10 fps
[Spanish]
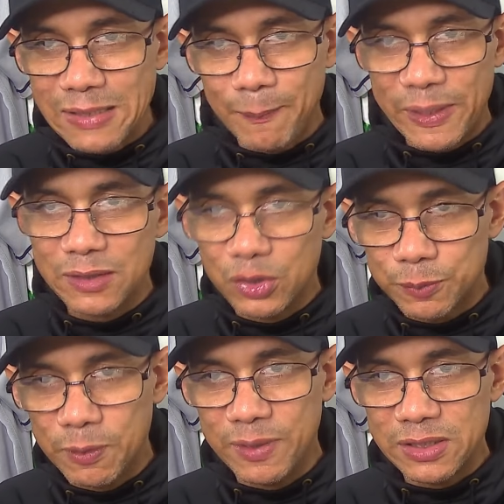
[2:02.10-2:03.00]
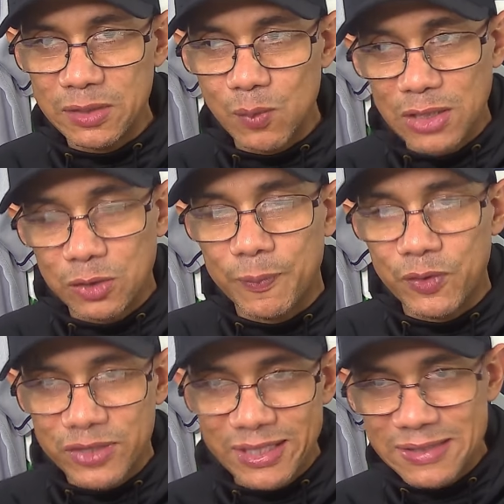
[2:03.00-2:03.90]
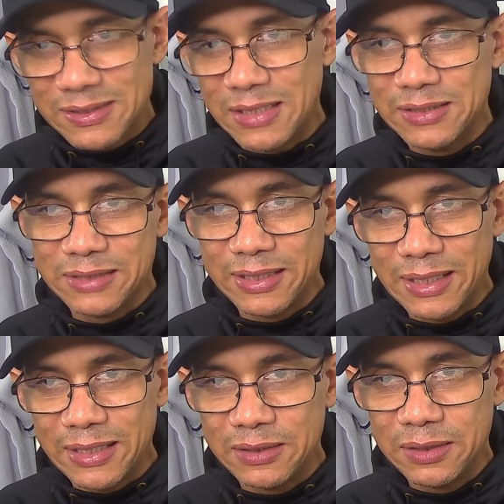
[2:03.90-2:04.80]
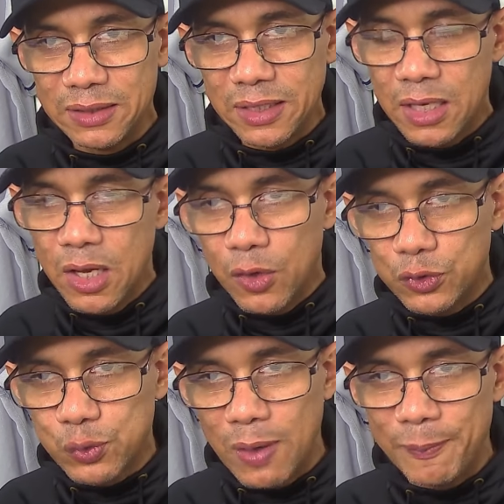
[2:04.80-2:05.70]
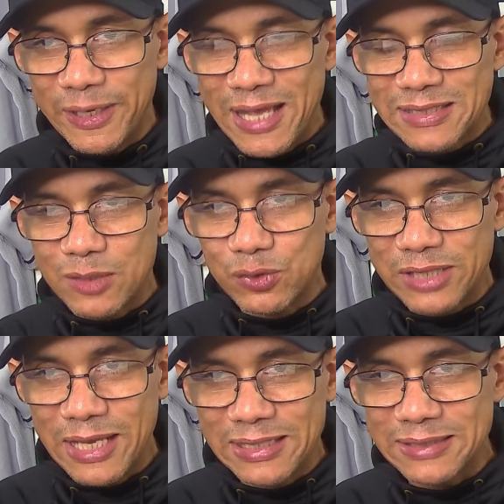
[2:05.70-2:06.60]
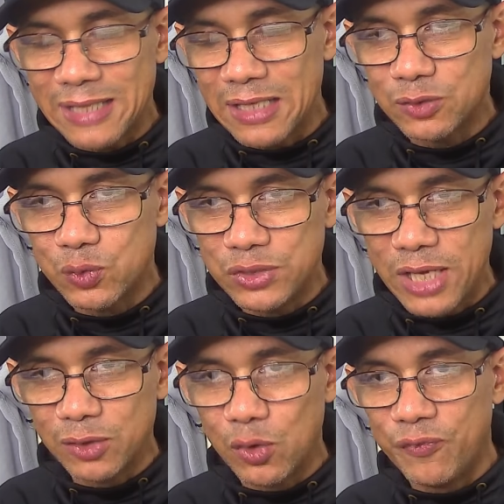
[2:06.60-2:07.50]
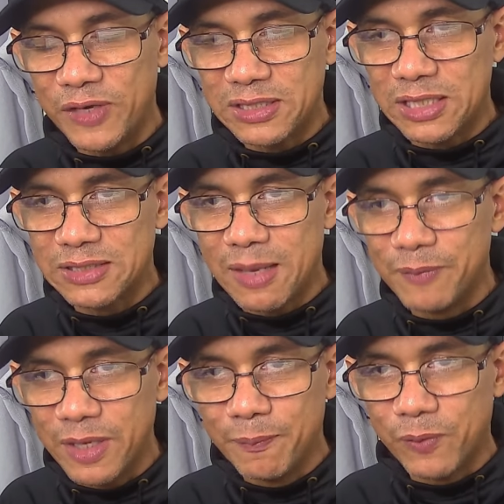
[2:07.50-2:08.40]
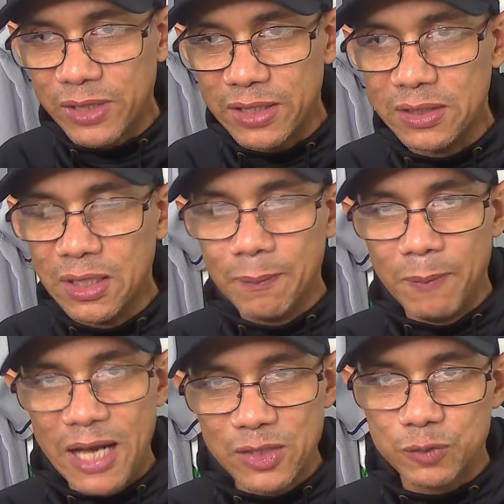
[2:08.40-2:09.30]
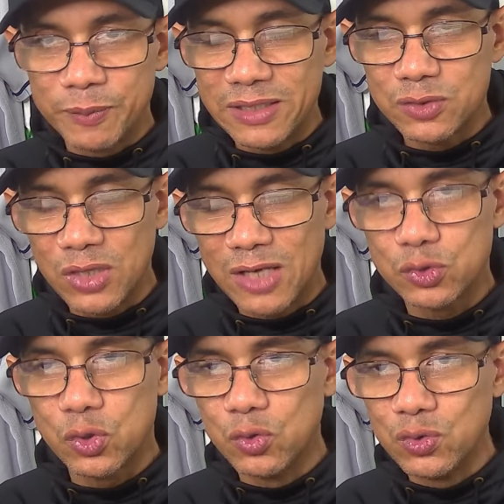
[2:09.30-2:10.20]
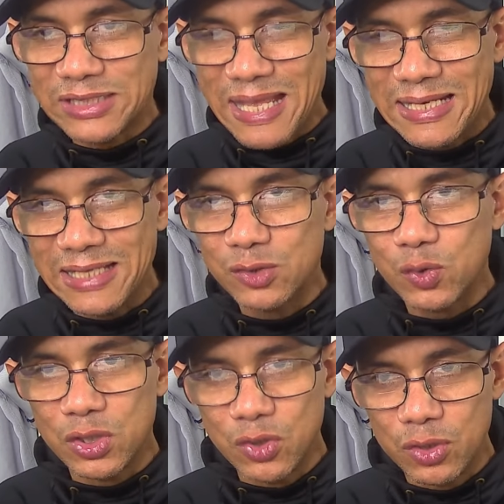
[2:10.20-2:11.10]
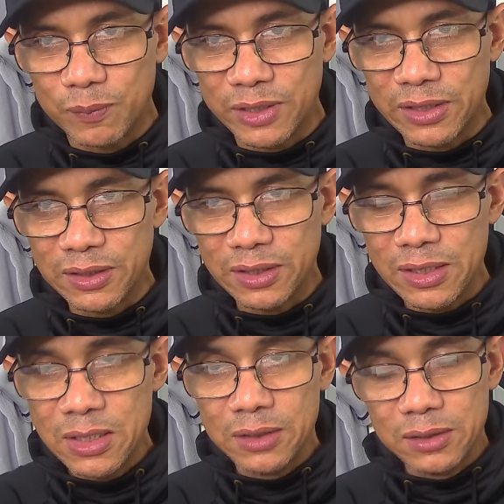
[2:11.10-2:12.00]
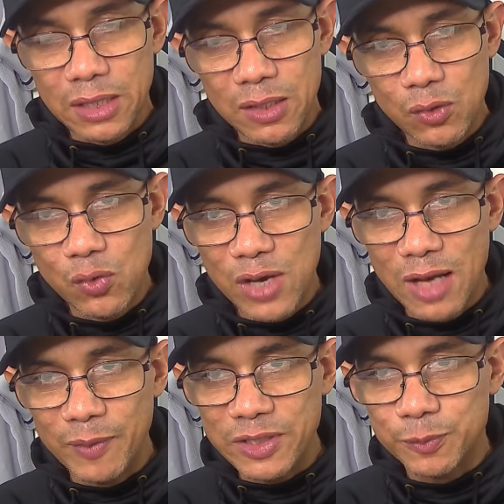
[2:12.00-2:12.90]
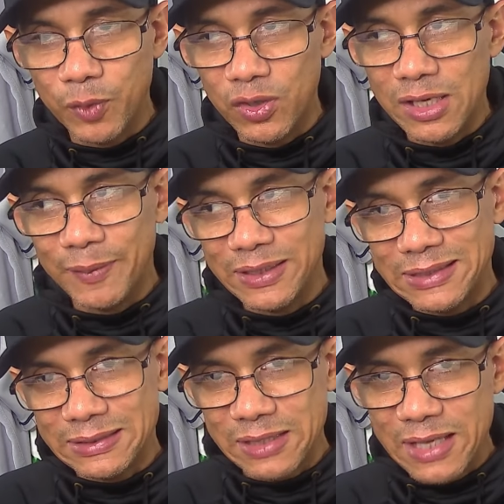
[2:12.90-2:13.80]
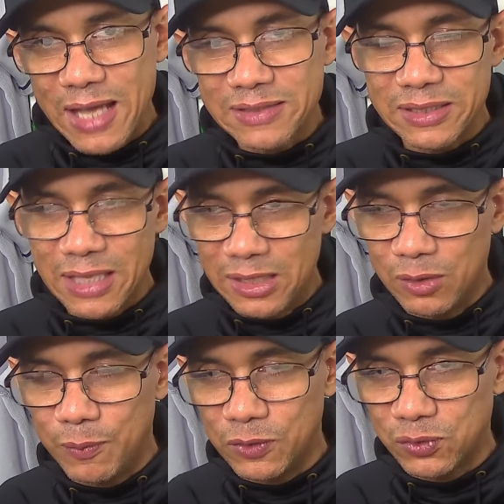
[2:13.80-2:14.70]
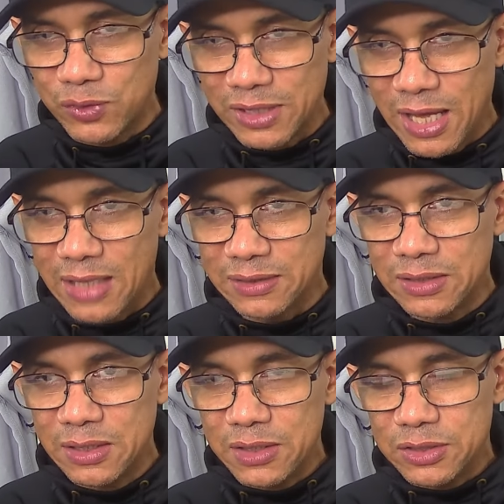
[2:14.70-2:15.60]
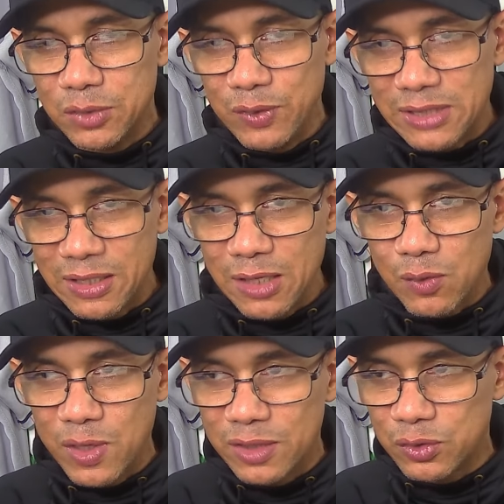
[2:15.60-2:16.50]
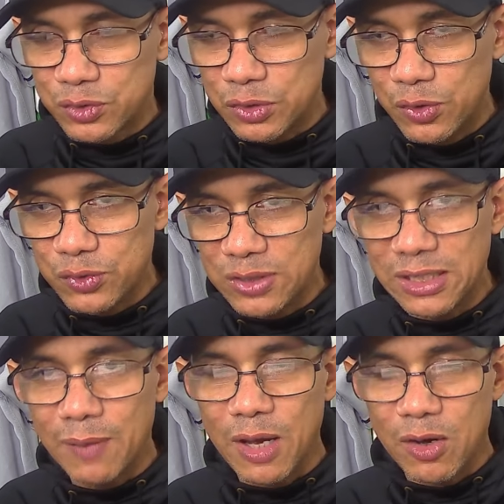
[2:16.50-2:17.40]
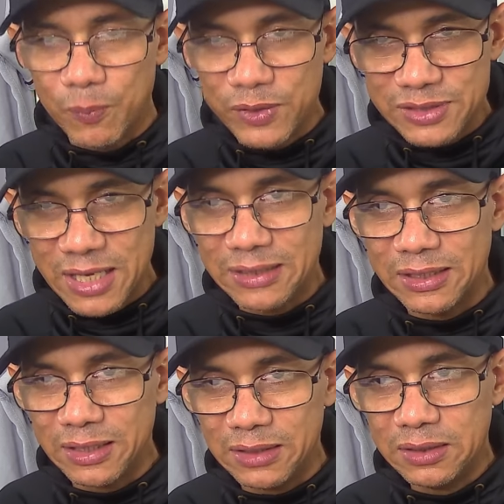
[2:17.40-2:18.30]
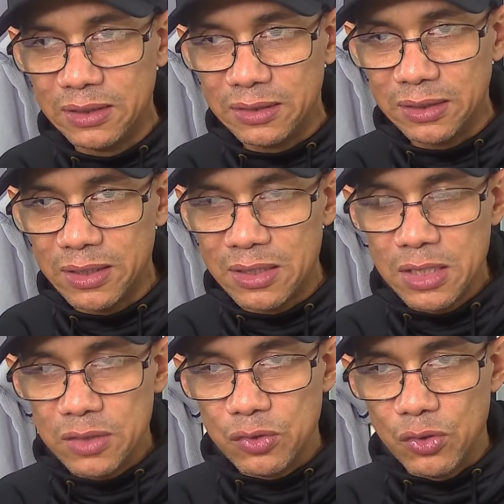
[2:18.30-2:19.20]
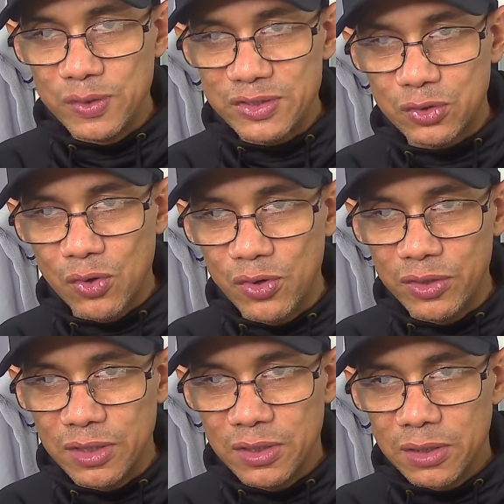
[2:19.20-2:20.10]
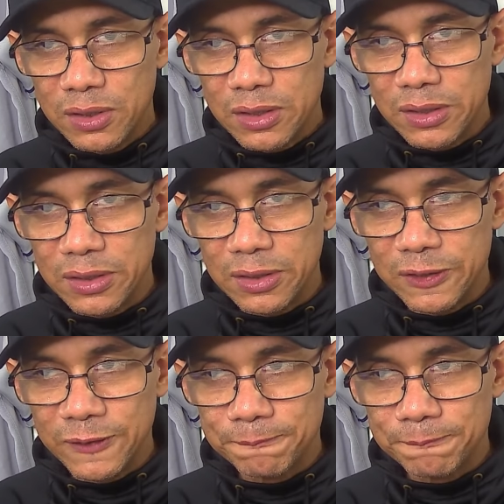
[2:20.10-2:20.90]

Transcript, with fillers: para el 2024, pero quieren salir de él. ¿eh? Peraza lo tienen, están escuchando ofertas también por él. Varios venezolanos con un talento enorme. ¿eh? Déjalo jugar béisbol, a ver qué te hace, dale la oportunidad. Si no está de acuerdo, si no hizo el trabajo, pues sal de él. ¿eh? Yo no estoy eh,